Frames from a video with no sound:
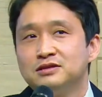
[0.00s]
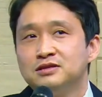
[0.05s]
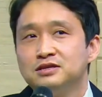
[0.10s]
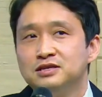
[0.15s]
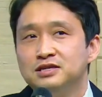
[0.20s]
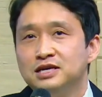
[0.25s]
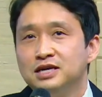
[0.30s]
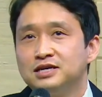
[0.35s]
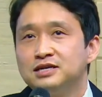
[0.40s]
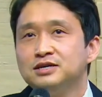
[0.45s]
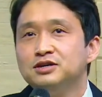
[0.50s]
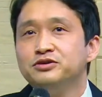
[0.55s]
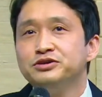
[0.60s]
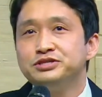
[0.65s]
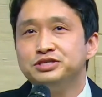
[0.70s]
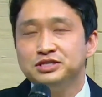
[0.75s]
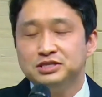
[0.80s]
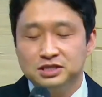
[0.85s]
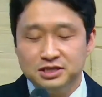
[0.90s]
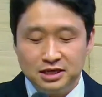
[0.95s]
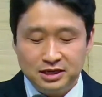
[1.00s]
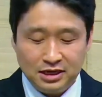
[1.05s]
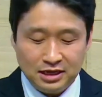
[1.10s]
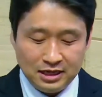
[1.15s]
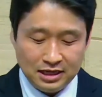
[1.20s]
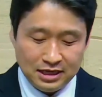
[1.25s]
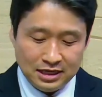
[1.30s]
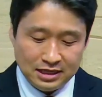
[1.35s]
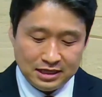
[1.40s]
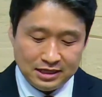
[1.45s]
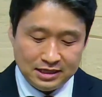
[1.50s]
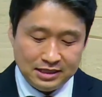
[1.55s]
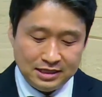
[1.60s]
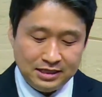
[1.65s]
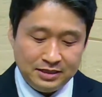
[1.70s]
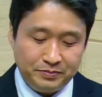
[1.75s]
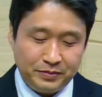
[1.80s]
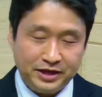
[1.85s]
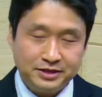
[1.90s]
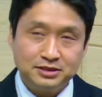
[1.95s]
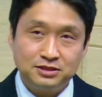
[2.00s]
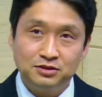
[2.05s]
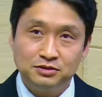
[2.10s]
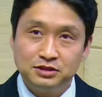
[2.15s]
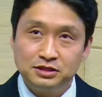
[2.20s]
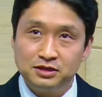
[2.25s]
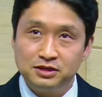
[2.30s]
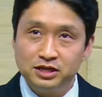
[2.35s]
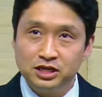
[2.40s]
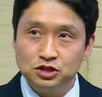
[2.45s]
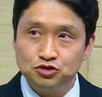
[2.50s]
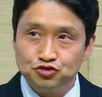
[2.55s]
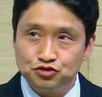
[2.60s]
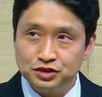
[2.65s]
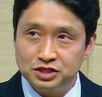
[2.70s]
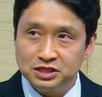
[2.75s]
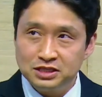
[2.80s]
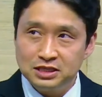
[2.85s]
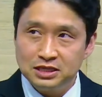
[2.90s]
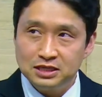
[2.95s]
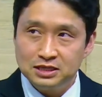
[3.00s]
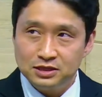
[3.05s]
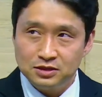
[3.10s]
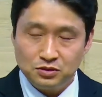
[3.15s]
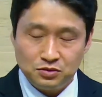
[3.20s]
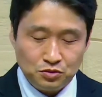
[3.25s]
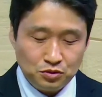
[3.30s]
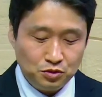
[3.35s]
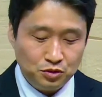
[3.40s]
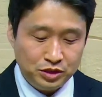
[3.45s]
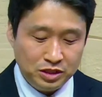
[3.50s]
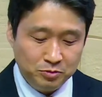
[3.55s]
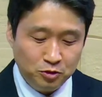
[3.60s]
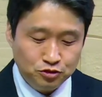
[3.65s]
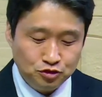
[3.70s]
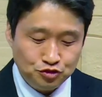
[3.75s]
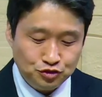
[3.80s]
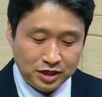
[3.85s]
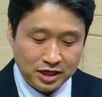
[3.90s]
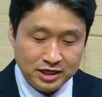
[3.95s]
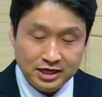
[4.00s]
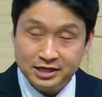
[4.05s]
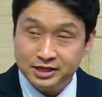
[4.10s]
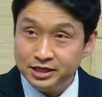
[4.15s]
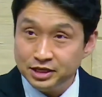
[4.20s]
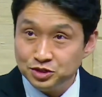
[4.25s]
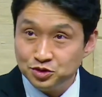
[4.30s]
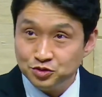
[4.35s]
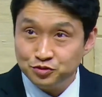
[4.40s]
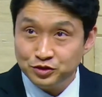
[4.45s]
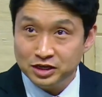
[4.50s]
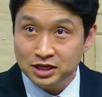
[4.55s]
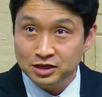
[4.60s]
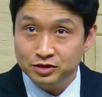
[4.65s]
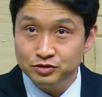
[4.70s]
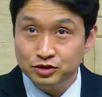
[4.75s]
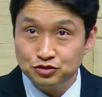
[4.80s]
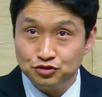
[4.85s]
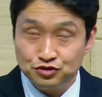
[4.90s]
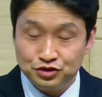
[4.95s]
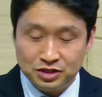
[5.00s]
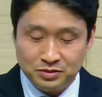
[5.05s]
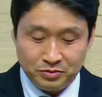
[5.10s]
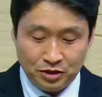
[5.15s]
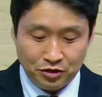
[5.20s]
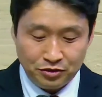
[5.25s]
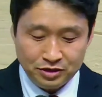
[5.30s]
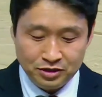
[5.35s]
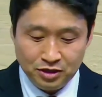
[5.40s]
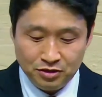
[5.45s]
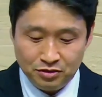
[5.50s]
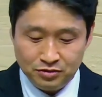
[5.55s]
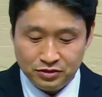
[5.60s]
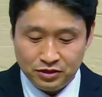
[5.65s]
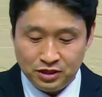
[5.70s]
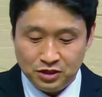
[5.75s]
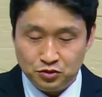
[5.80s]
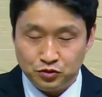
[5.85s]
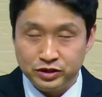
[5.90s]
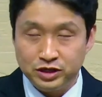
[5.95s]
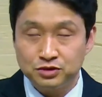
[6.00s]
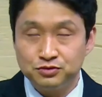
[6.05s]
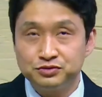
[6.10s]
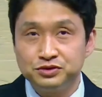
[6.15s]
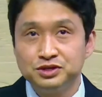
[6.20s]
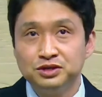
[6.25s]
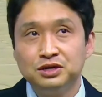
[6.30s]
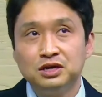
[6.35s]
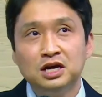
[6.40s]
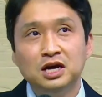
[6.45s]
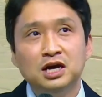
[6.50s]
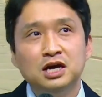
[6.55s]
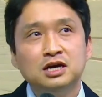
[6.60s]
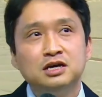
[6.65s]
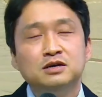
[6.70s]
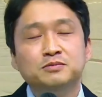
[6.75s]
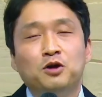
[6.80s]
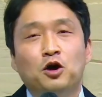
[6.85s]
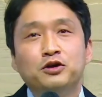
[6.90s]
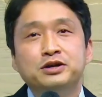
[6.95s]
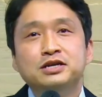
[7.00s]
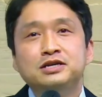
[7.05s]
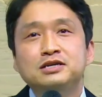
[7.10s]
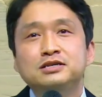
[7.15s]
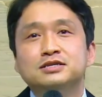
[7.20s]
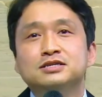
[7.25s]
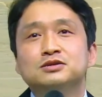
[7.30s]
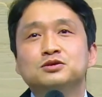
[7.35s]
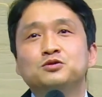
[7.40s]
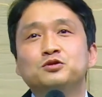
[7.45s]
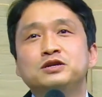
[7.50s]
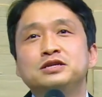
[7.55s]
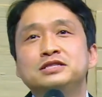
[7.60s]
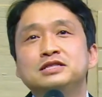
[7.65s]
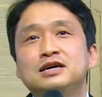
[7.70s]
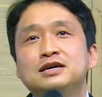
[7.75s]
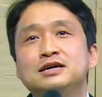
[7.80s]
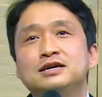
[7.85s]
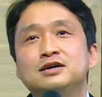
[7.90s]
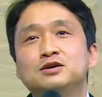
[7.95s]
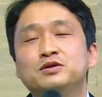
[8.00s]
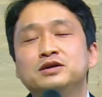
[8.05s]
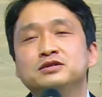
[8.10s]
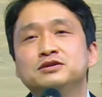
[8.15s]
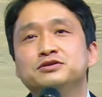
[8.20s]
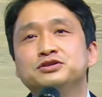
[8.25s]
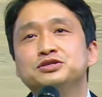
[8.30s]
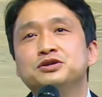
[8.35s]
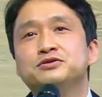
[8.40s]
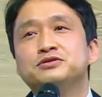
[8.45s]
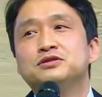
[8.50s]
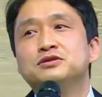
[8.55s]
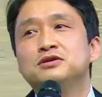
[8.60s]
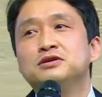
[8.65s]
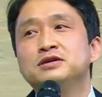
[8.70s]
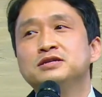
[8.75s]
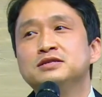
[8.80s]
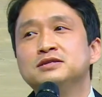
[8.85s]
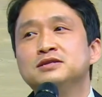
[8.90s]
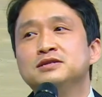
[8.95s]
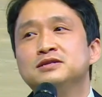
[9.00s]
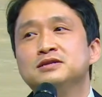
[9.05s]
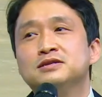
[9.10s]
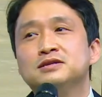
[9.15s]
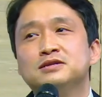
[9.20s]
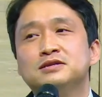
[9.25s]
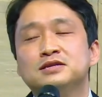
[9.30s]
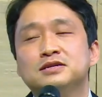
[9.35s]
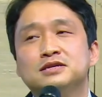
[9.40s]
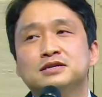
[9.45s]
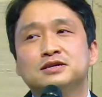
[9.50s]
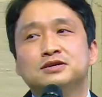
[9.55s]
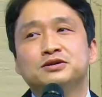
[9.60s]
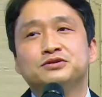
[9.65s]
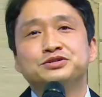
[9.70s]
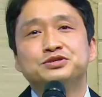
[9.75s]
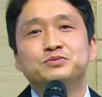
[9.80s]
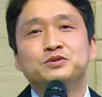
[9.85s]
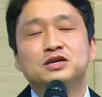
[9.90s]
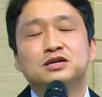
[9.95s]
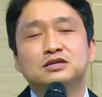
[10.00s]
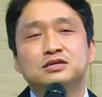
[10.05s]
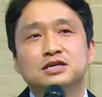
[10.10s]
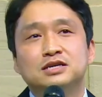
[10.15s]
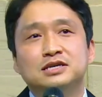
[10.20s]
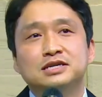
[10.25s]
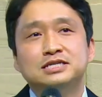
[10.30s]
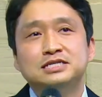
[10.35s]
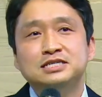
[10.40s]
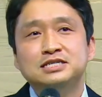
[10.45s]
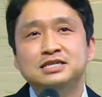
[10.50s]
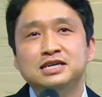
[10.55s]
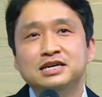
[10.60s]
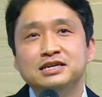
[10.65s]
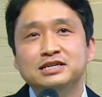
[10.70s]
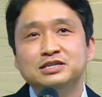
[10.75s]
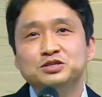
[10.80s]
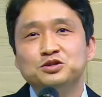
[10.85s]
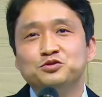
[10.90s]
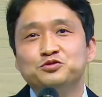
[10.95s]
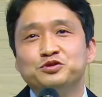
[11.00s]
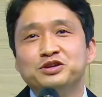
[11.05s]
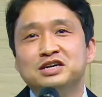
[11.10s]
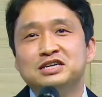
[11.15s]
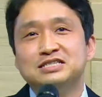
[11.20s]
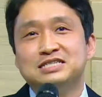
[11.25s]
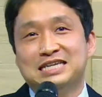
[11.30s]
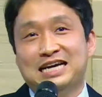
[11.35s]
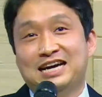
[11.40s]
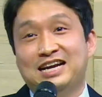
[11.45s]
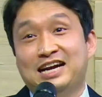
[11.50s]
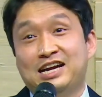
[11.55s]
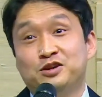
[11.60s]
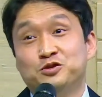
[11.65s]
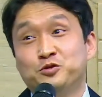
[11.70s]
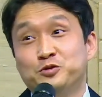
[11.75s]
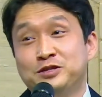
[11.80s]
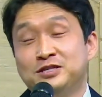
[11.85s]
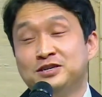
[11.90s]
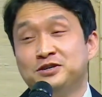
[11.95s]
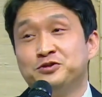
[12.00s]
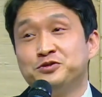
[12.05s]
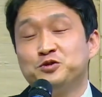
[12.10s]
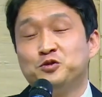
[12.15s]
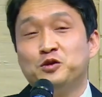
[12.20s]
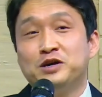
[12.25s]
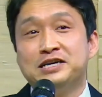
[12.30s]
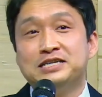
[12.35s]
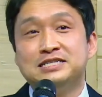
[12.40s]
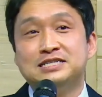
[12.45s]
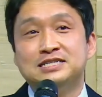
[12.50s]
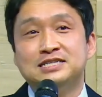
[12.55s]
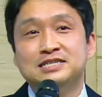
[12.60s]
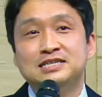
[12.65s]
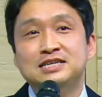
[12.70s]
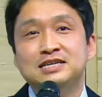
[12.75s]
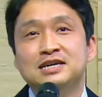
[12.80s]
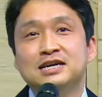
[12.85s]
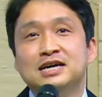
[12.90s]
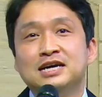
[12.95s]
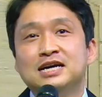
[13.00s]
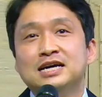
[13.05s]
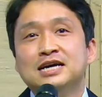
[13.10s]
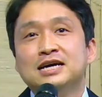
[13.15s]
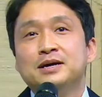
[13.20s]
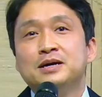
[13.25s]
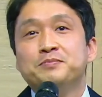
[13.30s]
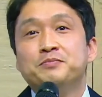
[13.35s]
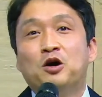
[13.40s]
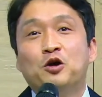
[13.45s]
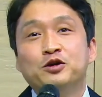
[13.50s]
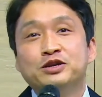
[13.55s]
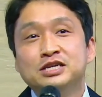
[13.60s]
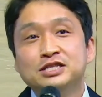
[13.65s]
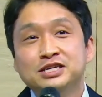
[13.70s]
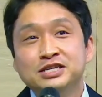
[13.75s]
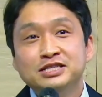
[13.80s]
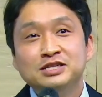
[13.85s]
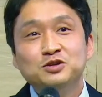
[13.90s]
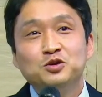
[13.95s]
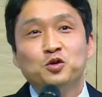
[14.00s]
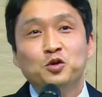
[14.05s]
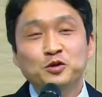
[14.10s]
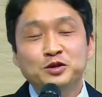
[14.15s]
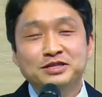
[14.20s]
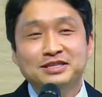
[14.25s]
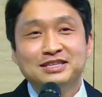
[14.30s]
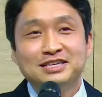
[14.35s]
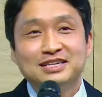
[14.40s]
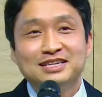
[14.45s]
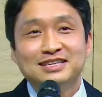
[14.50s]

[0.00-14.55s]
예, 그것이 이제 이 백성들에게 주신 또 이번 주에 하나님께서 우리 가운데 주신 명령이 되겠고요. 그 머리를 들어 올린다라고 하는 것이 어떠한 것입니까? 이게 신약에서 우리가 잘 알고 있는 것과 같이 머리는 곧